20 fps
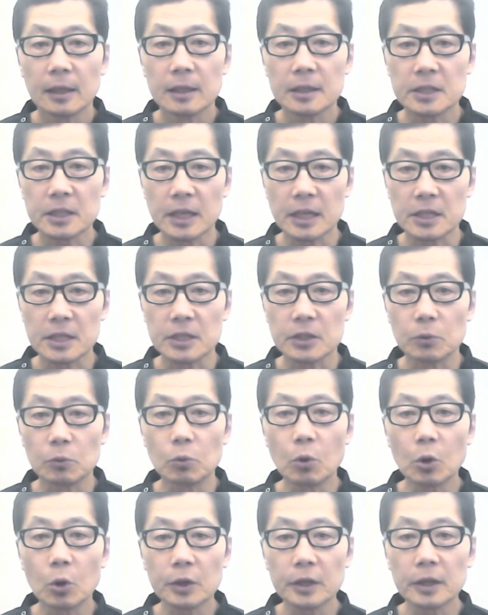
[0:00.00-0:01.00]
しかし
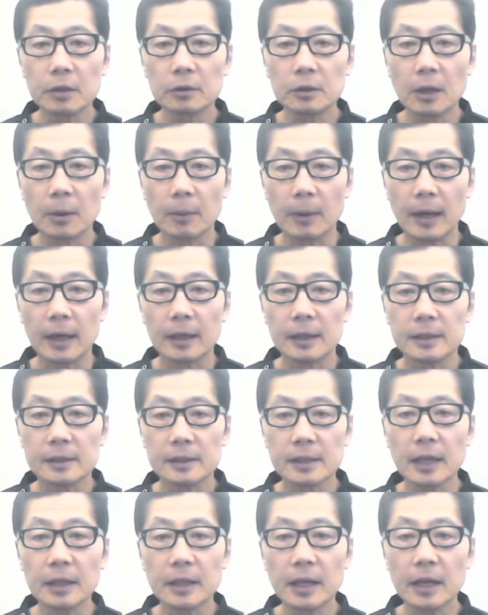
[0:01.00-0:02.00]
ウォーキングでは
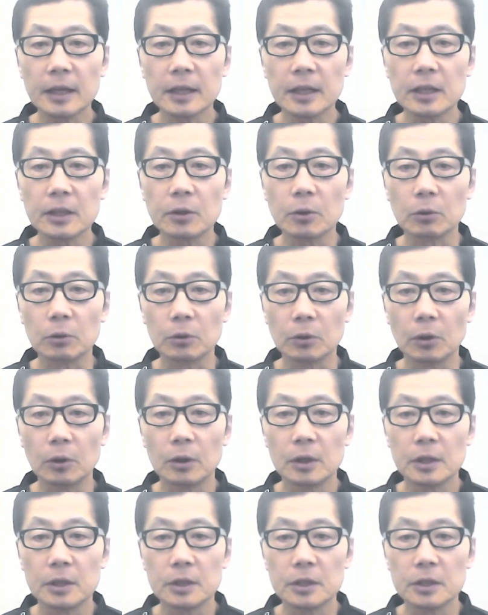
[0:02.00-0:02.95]
最大筋力の